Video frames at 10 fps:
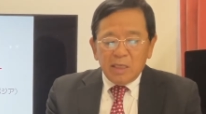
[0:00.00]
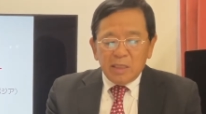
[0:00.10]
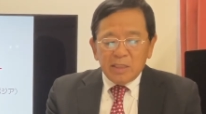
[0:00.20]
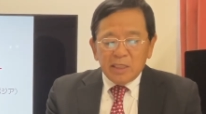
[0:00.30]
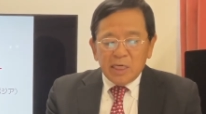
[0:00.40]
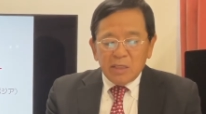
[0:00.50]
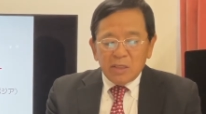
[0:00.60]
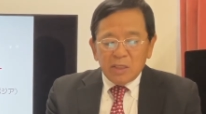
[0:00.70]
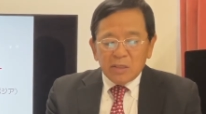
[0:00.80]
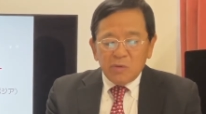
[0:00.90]
理
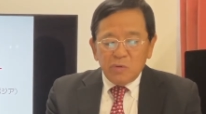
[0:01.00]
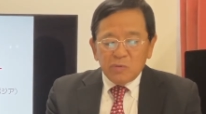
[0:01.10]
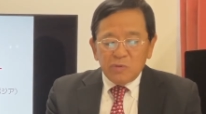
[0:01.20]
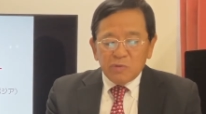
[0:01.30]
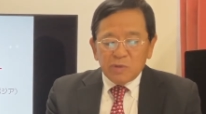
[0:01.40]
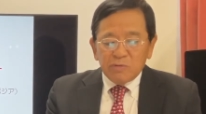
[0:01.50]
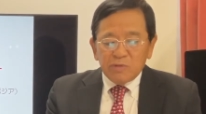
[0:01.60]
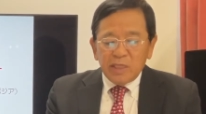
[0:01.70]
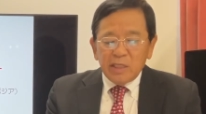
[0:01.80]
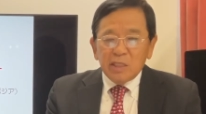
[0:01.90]
科教育における
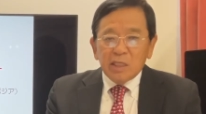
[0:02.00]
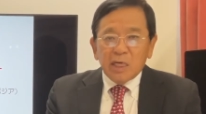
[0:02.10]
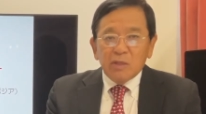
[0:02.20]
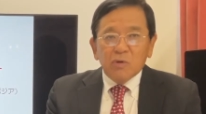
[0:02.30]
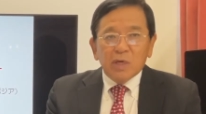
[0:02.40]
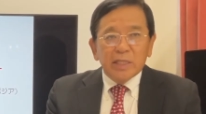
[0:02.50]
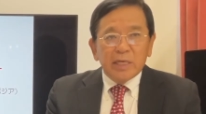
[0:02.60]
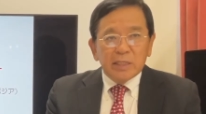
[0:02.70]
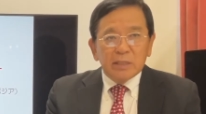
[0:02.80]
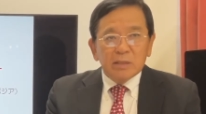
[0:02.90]
ジェンダーの課題